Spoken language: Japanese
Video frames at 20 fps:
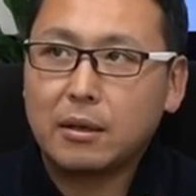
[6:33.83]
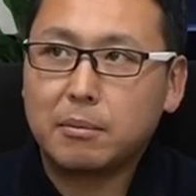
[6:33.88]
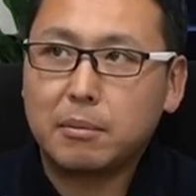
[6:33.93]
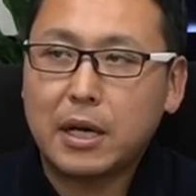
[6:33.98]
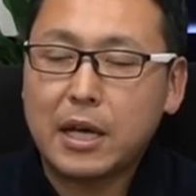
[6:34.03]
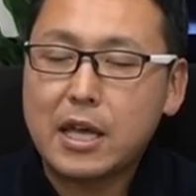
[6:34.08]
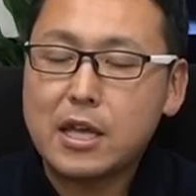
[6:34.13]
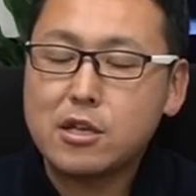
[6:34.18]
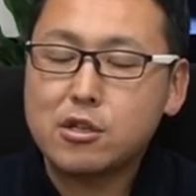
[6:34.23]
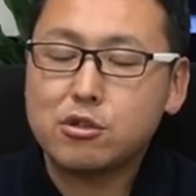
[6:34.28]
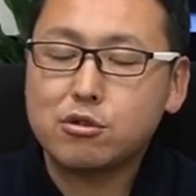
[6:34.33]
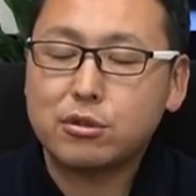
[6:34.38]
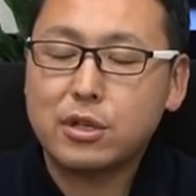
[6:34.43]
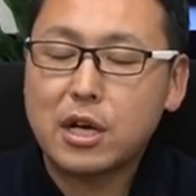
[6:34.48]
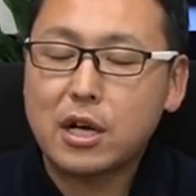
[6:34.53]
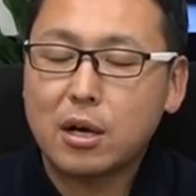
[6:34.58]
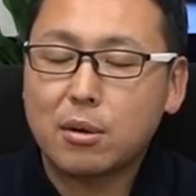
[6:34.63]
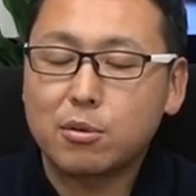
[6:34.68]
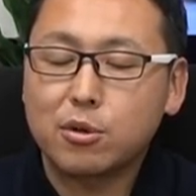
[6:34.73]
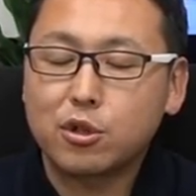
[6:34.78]
まあ、編集
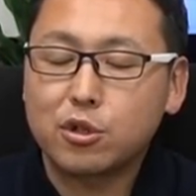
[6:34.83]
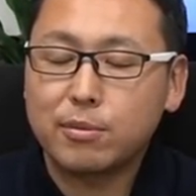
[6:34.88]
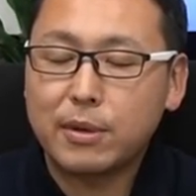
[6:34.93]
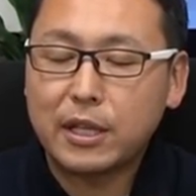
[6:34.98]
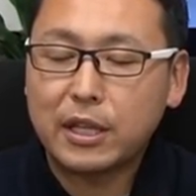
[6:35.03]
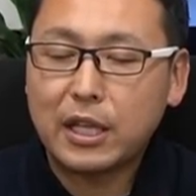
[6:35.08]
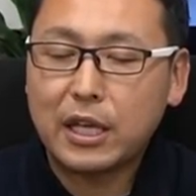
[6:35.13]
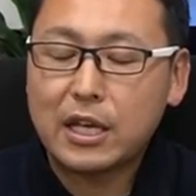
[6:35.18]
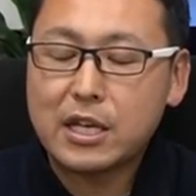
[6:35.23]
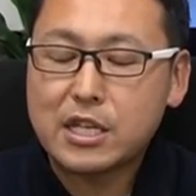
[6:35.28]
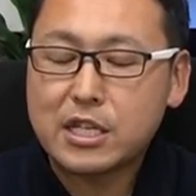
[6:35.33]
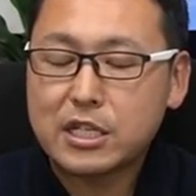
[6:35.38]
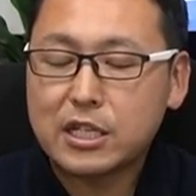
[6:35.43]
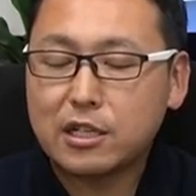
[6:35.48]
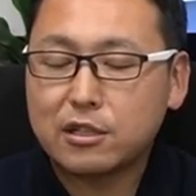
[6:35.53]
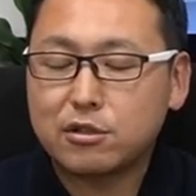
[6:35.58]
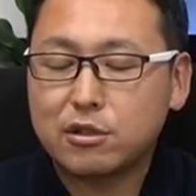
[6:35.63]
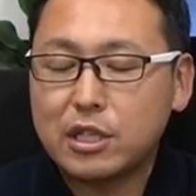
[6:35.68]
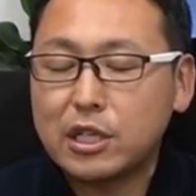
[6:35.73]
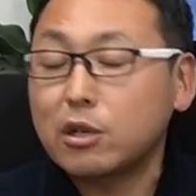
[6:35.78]
なんかも含めてしち
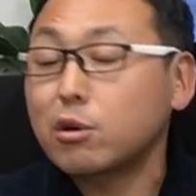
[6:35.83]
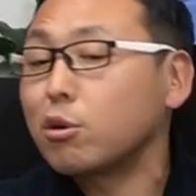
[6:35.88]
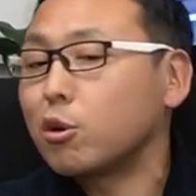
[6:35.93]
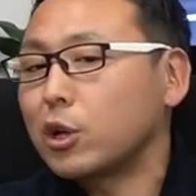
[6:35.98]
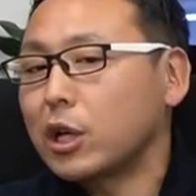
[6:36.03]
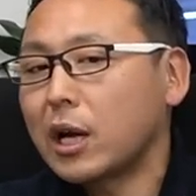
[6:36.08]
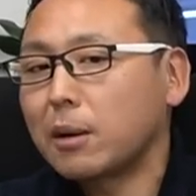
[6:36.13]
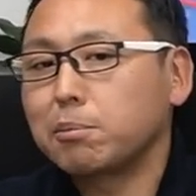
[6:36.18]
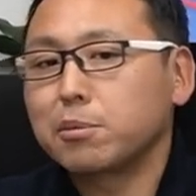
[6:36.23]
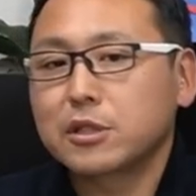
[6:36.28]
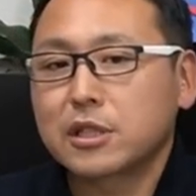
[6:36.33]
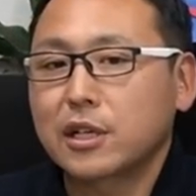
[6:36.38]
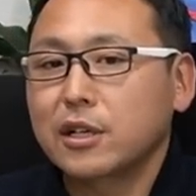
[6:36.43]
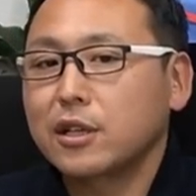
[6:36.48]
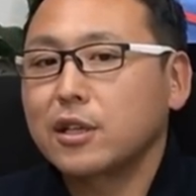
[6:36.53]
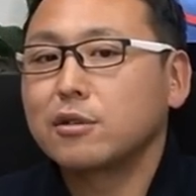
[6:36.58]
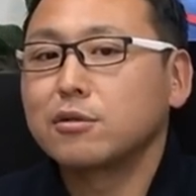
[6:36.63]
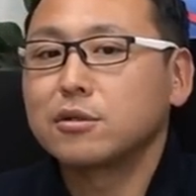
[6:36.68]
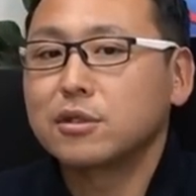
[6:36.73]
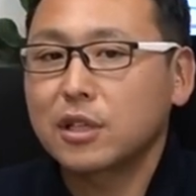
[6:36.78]
がつ以降にアップされ
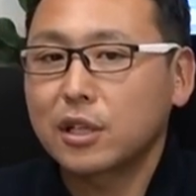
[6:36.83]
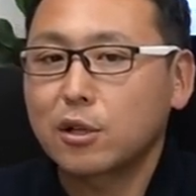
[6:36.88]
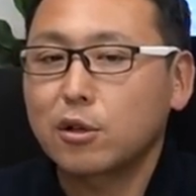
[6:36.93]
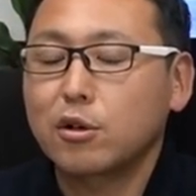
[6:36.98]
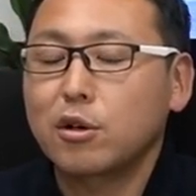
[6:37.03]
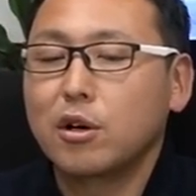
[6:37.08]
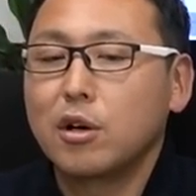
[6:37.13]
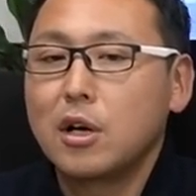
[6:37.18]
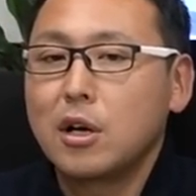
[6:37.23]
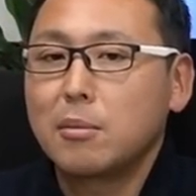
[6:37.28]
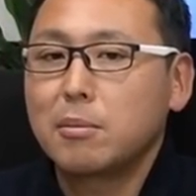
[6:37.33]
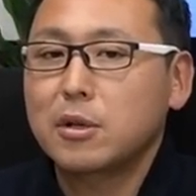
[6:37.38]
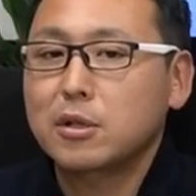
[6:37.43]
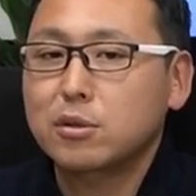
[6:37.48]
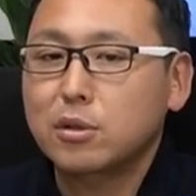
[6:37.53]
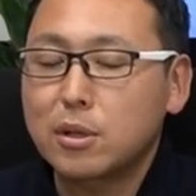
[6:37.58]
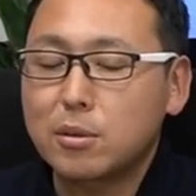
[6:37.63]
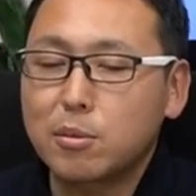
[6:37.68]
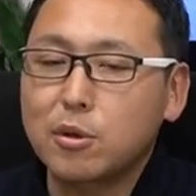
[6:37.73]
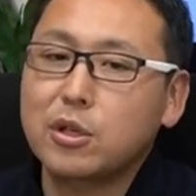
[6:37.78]
てるんですけど、まあ、
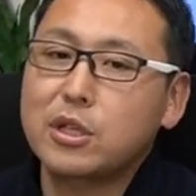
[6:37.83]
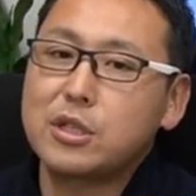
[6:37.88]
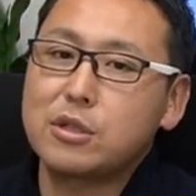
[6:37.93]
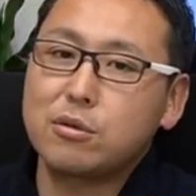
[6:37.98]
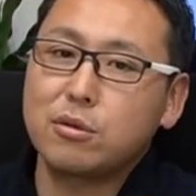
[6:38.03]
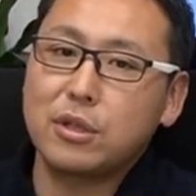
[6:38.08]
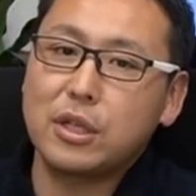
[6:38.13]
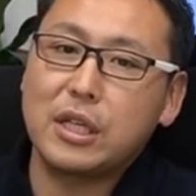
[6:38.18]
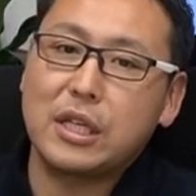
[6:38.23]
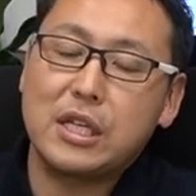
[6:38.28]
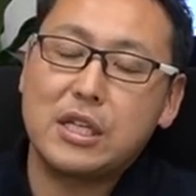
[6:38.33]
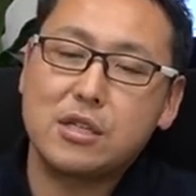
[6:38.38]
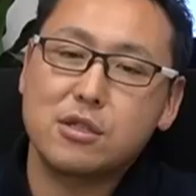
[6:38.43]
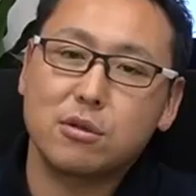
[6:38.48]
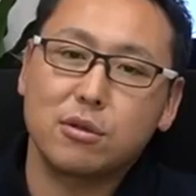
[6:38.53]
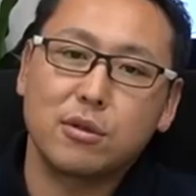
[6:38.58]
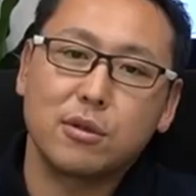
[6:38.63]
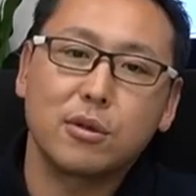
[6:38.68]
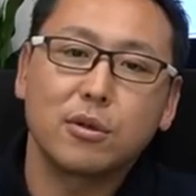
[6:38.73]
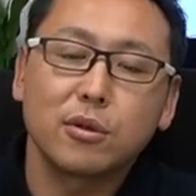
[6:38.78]
それも非常に印
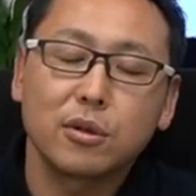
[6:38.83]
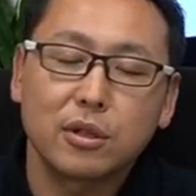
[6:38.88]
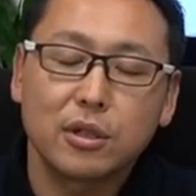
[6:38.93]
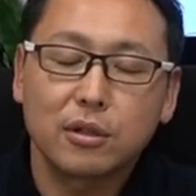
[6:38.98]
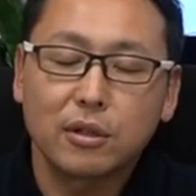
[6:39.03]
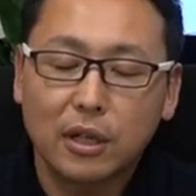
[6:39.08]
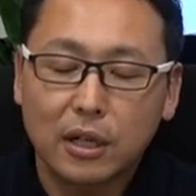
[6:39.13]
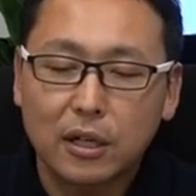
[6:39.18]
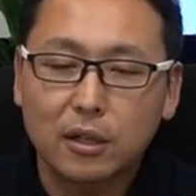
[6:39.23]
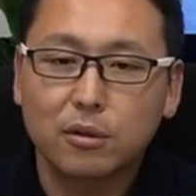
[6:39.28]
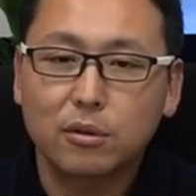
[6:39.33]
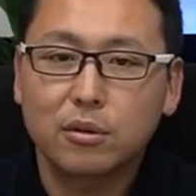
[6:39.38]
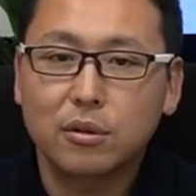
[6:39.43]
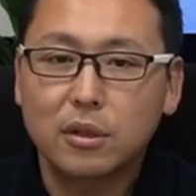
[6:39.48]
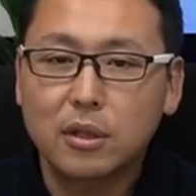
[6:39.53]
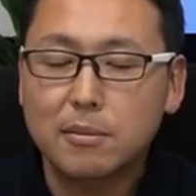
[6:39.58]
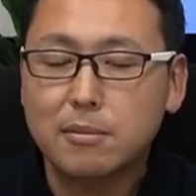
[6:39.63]
象に残ってるかなと。